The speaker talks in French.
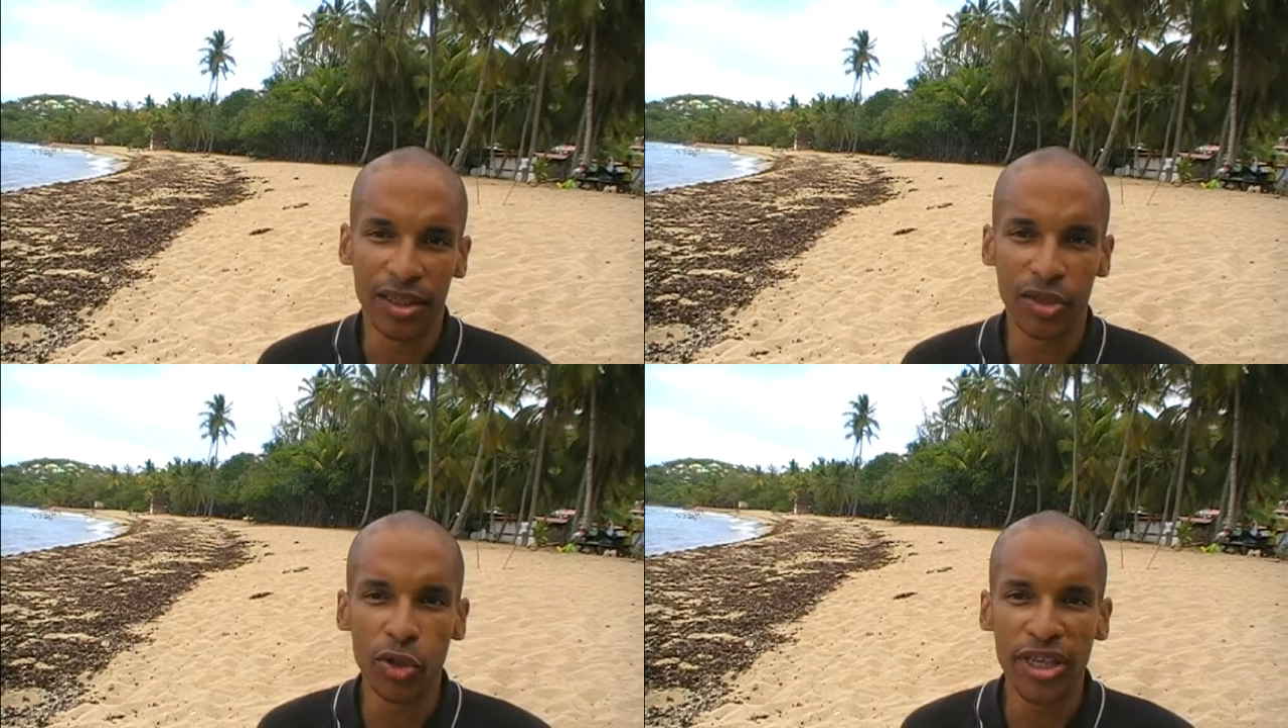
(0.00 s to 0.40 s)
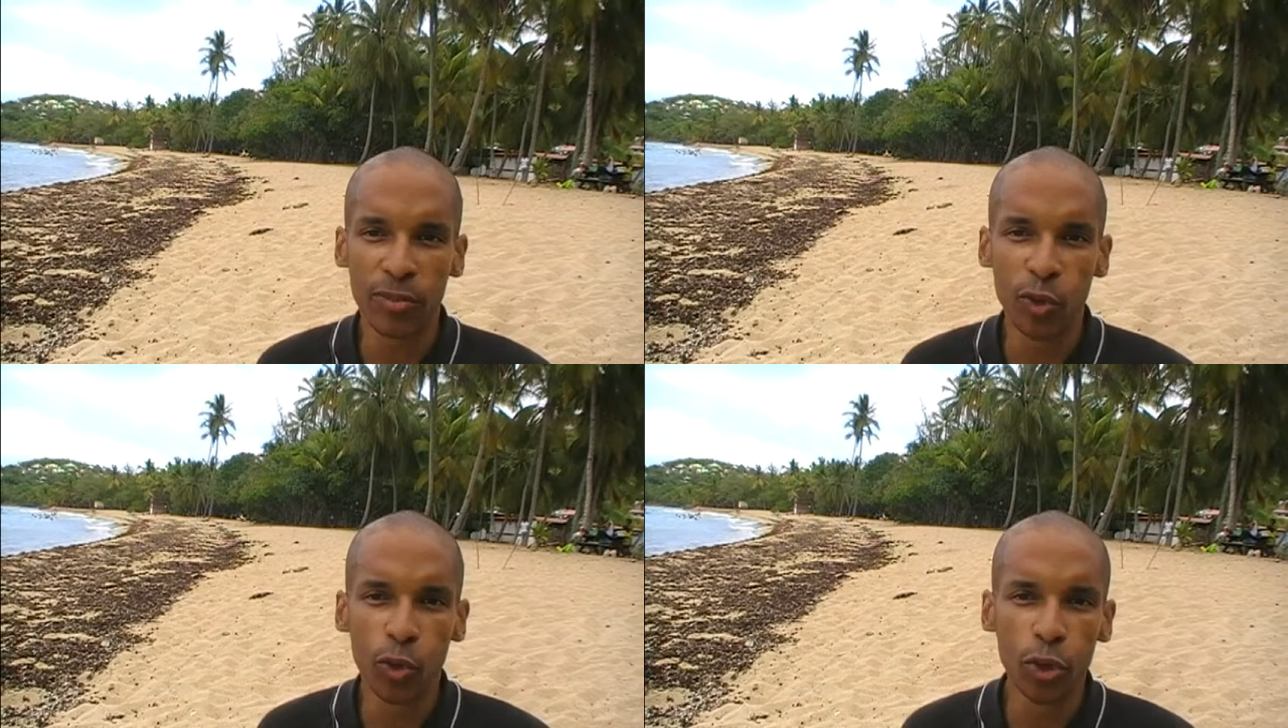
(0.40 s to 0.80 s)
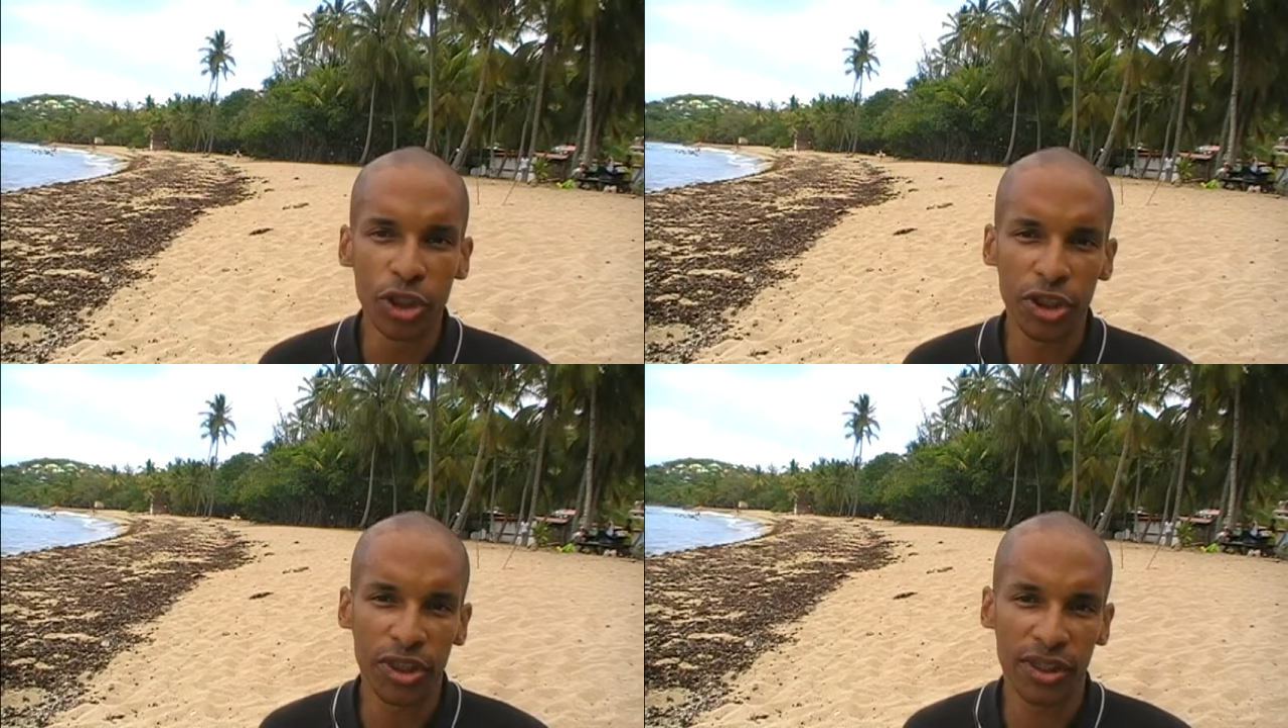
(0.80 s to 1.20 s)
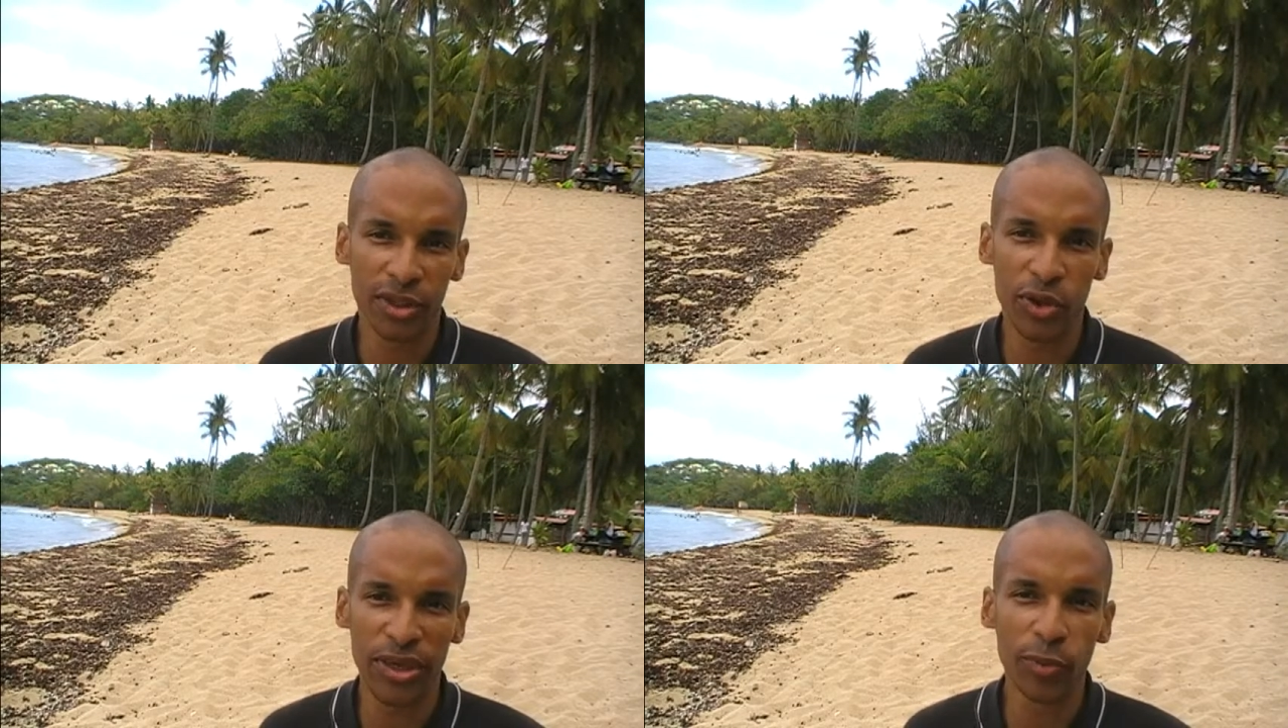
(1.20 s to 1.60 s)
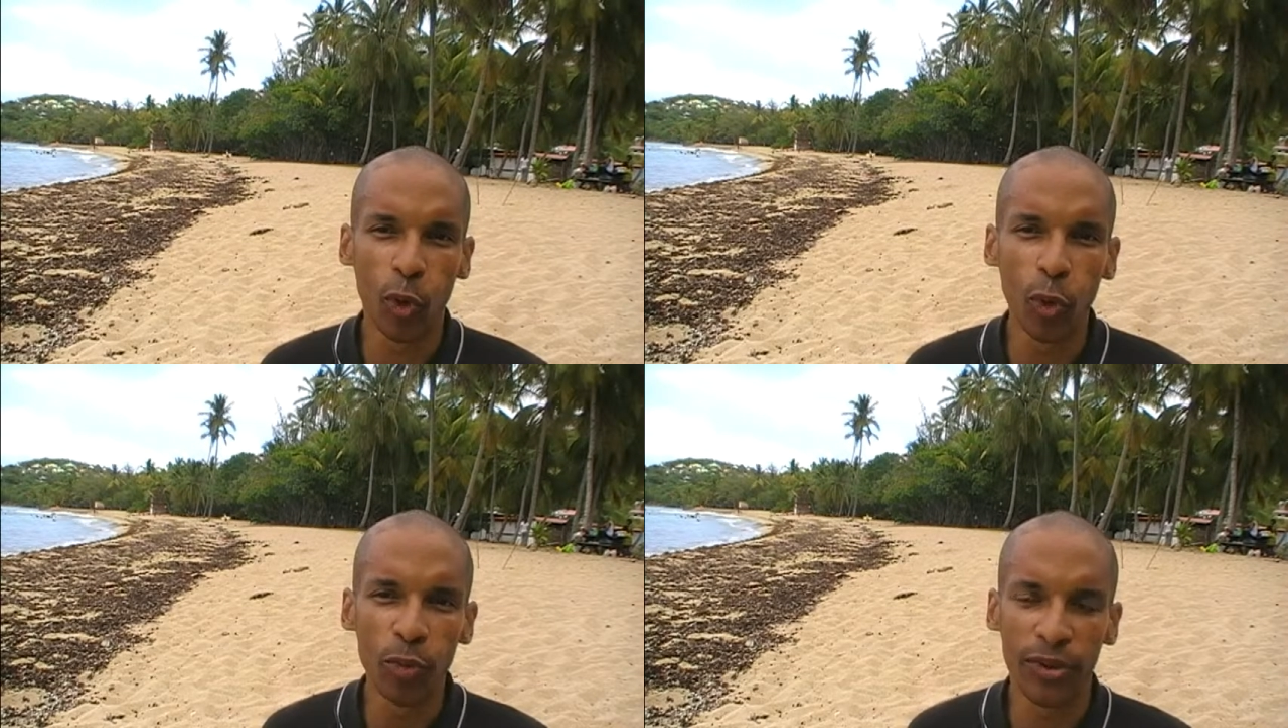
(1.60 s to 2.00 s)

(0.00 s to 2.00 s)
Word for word: Deuxième couche, deuxième groupe,